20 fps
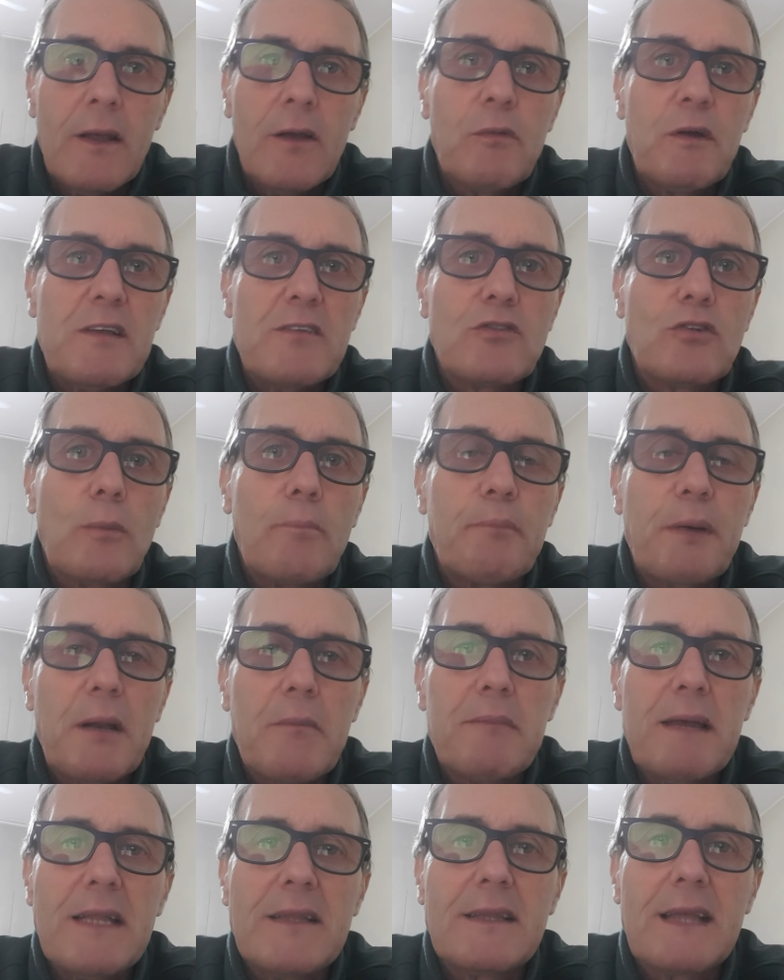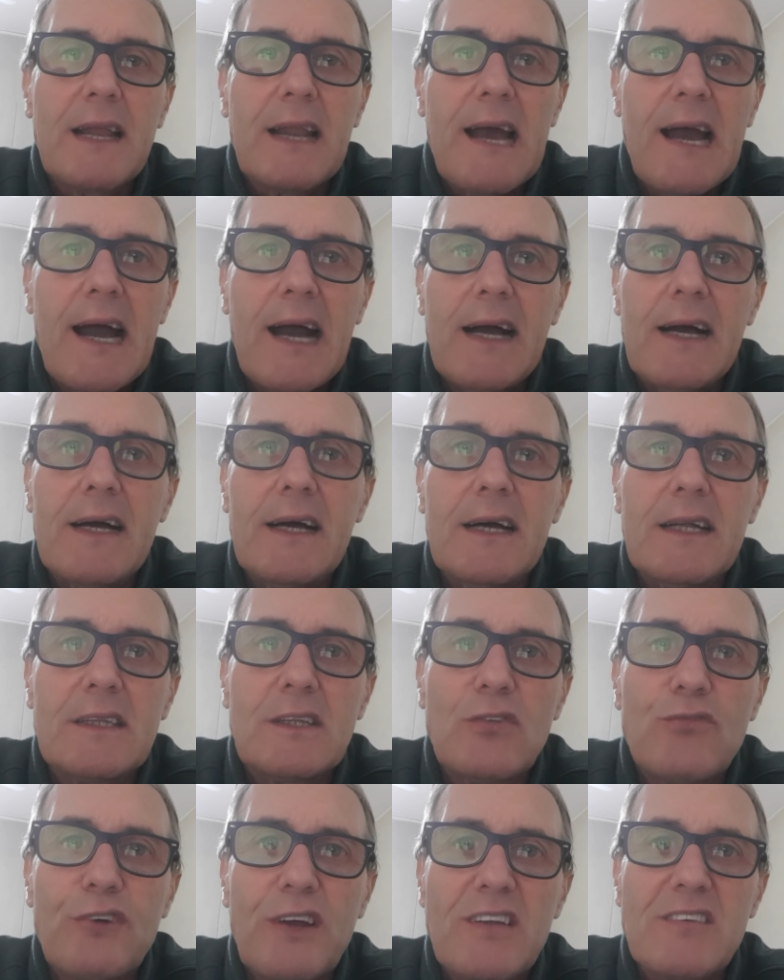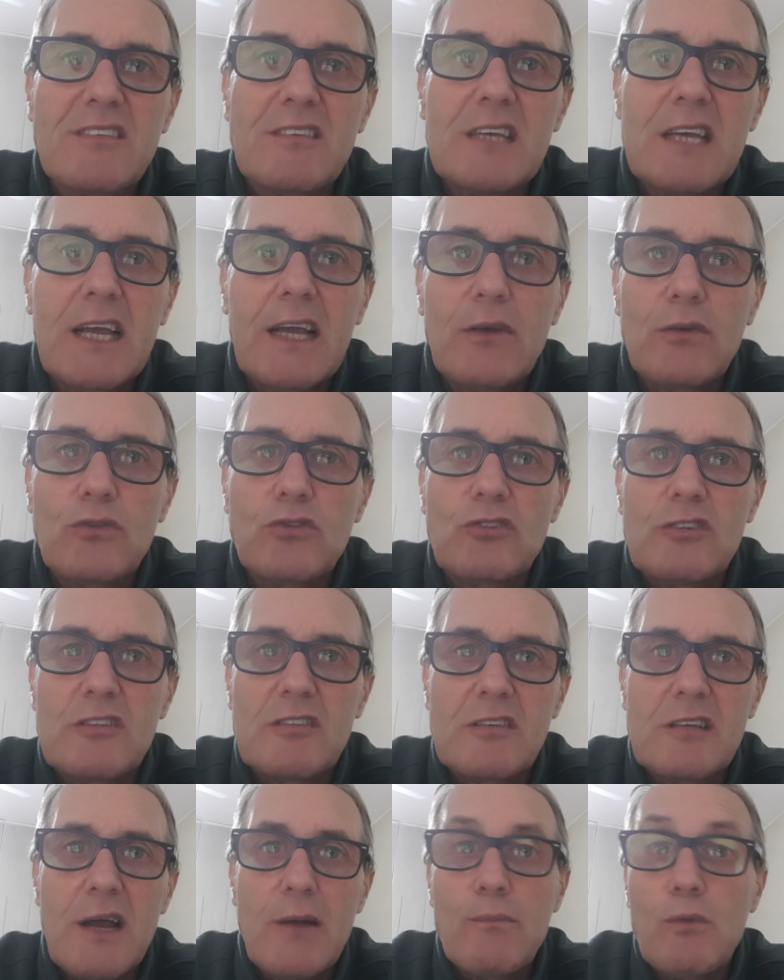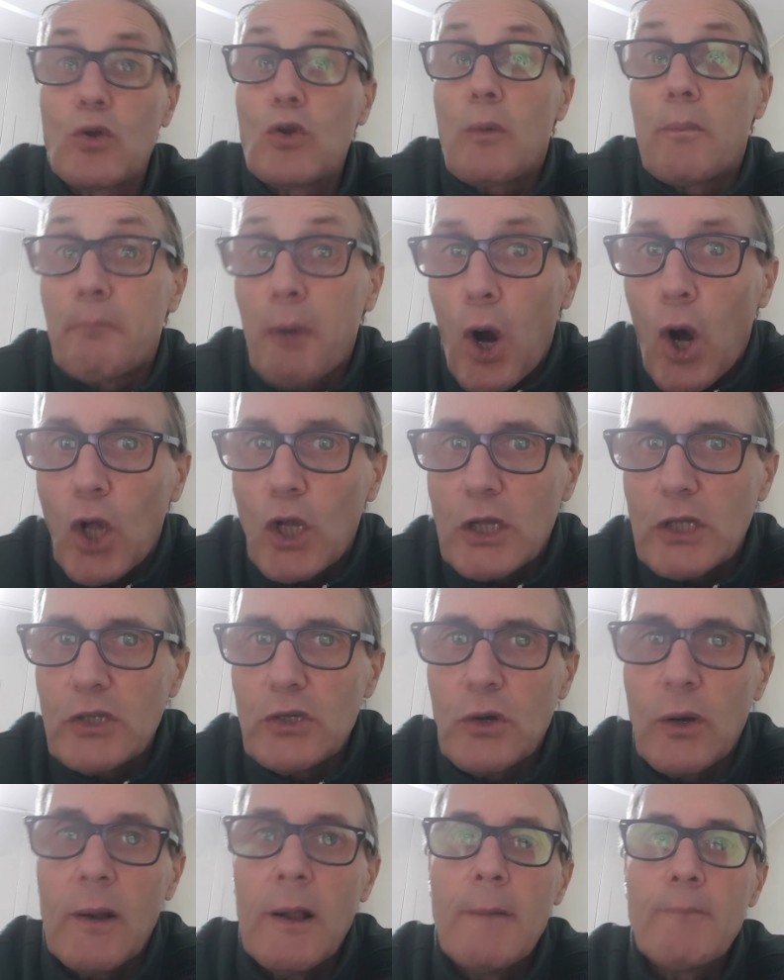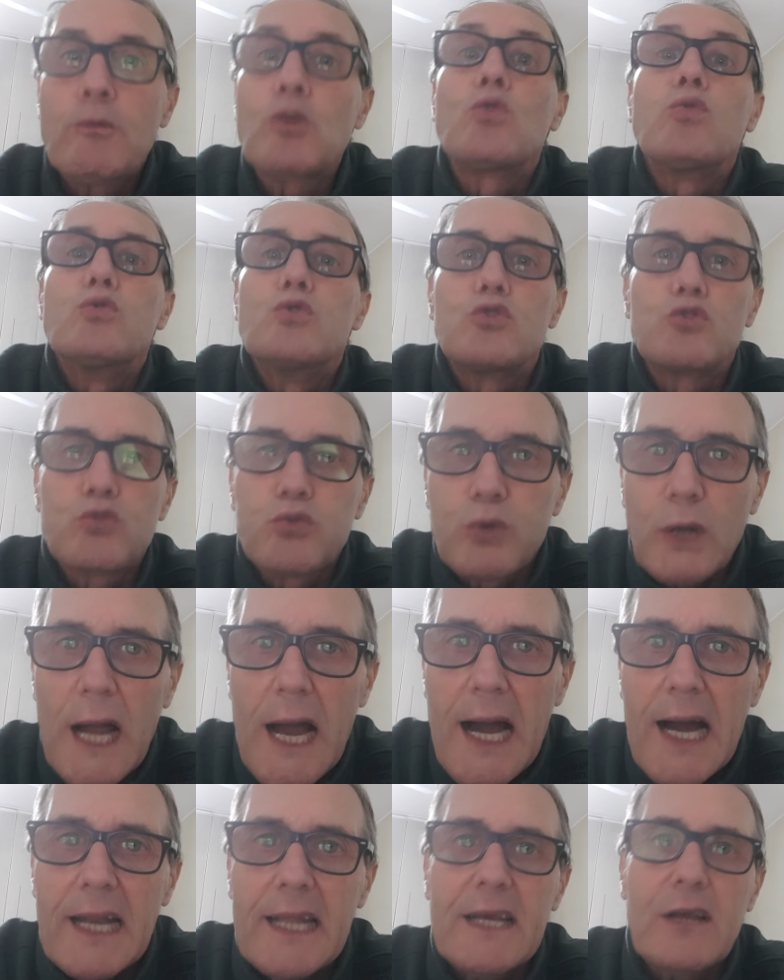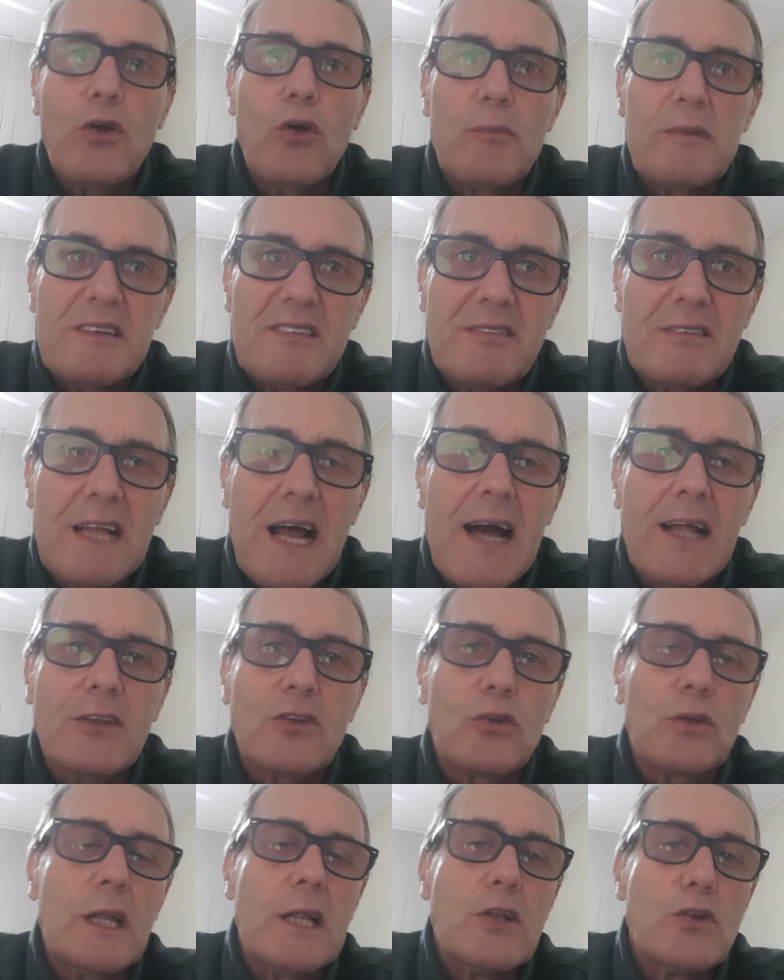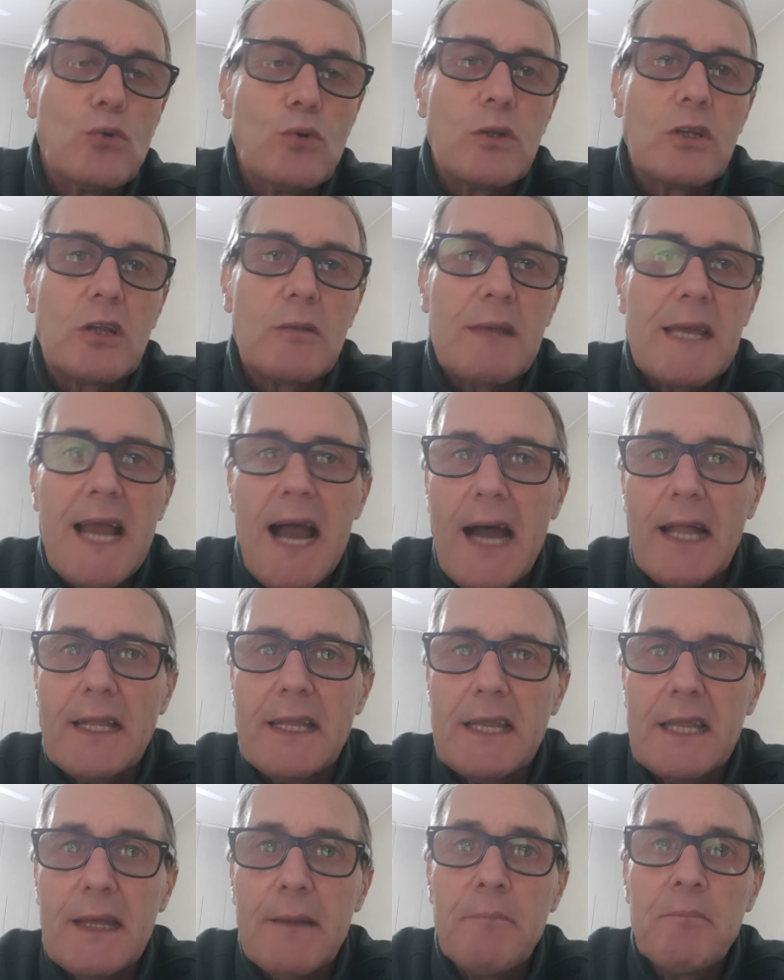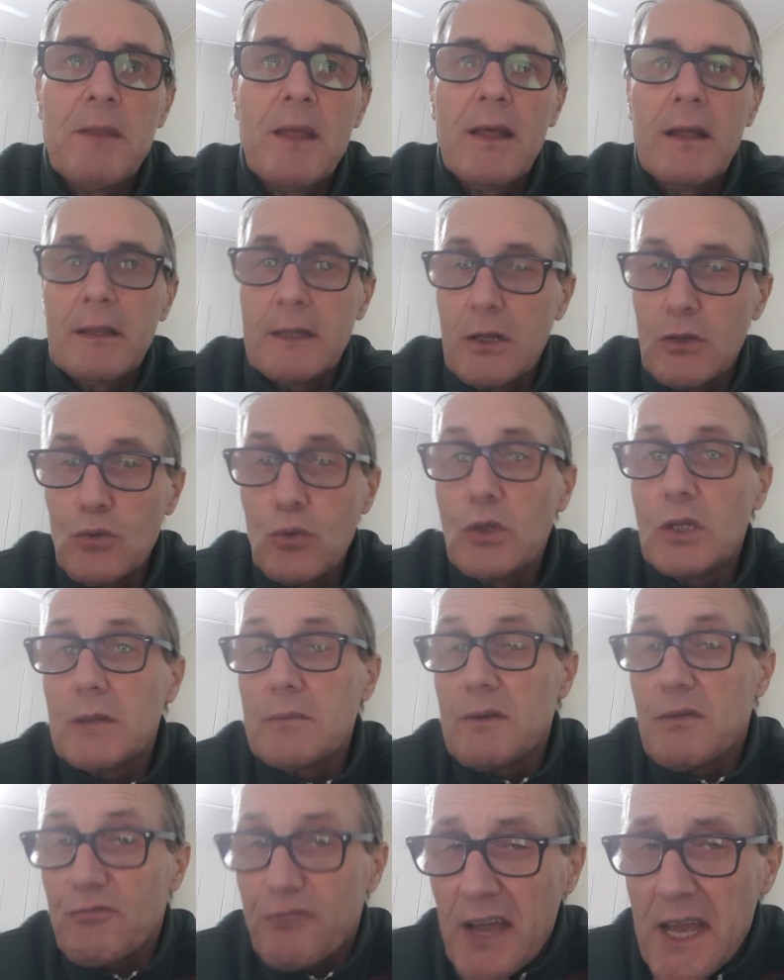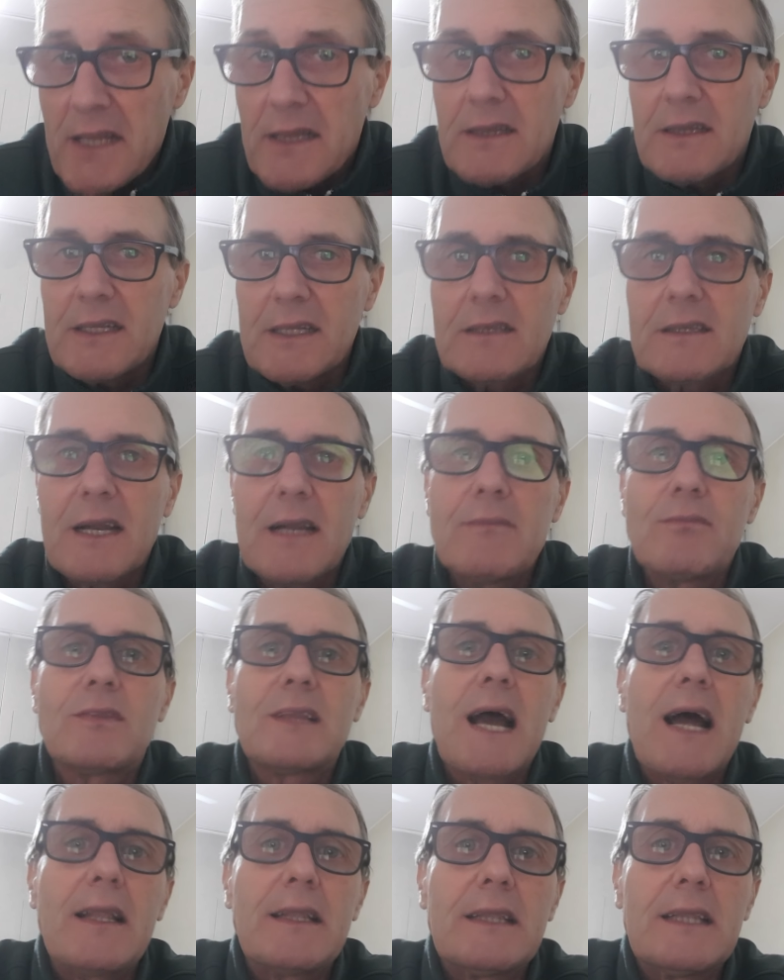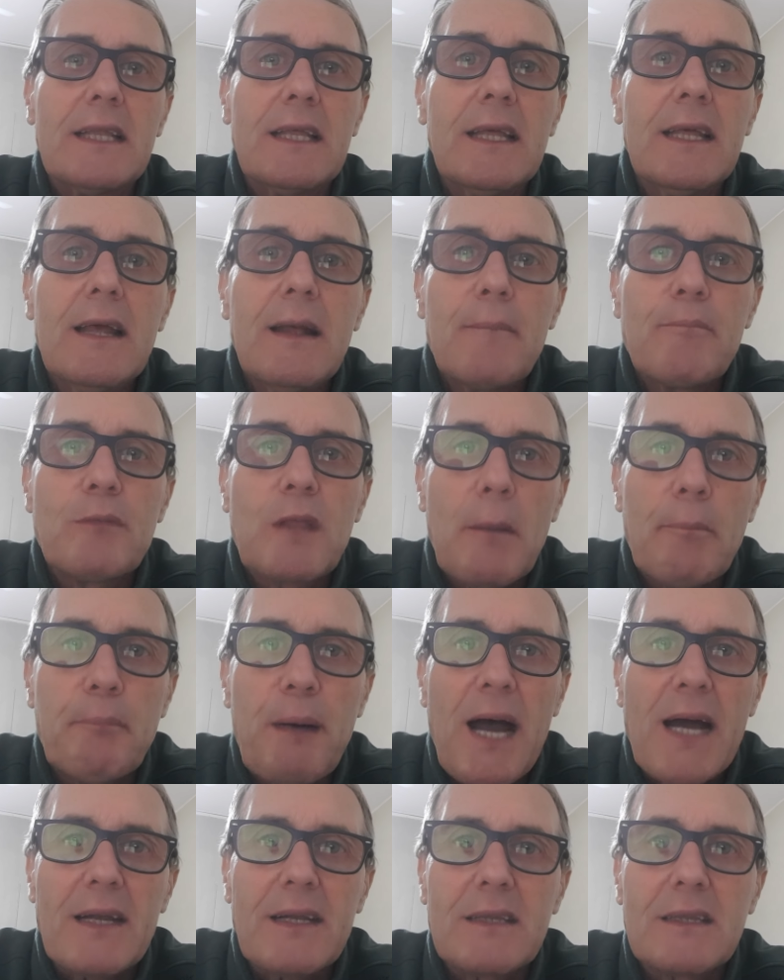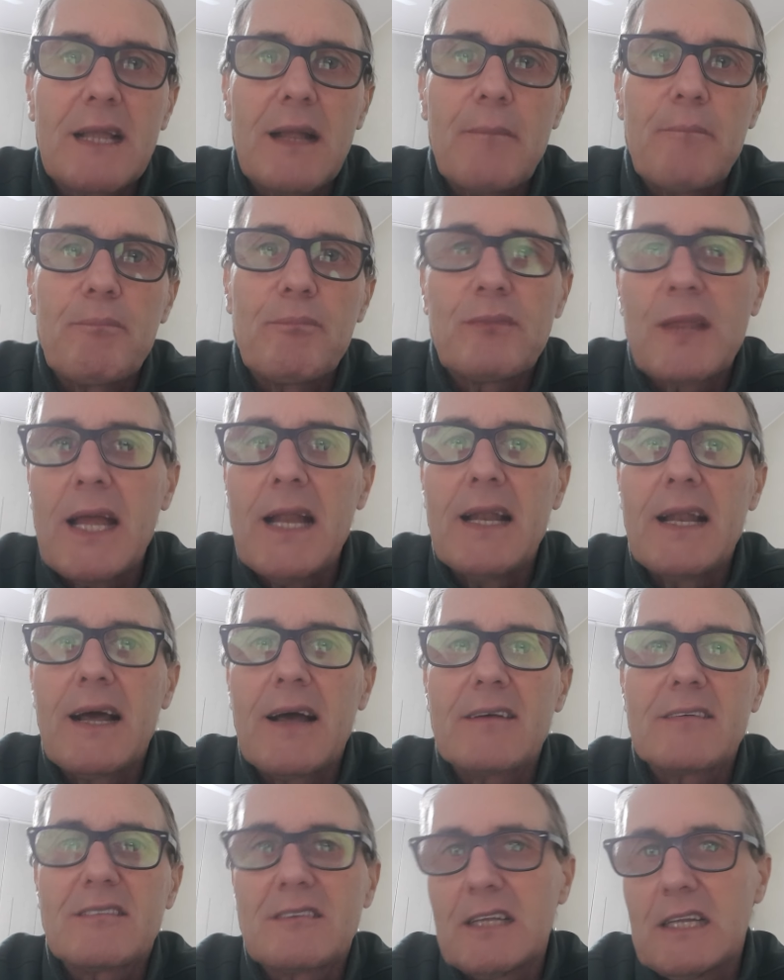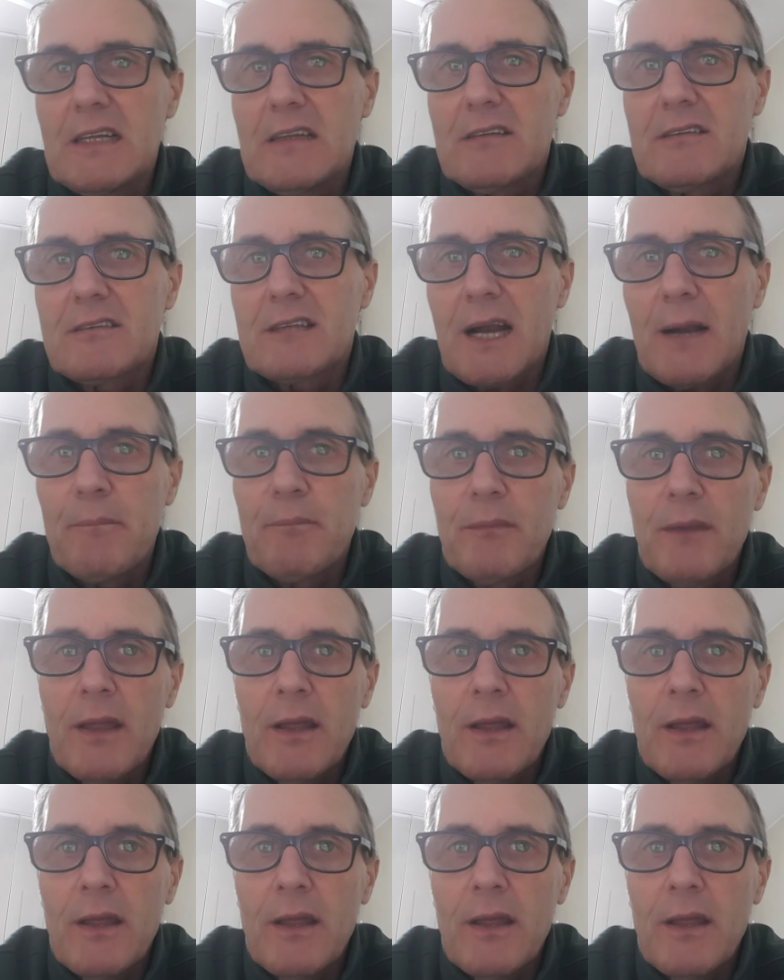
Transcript: questo permetterà eh, di far sì che non ci sia un monopolio culturale come è stato negli ultimi anni, negli ultimi 20-30 anni da parte della sinistra.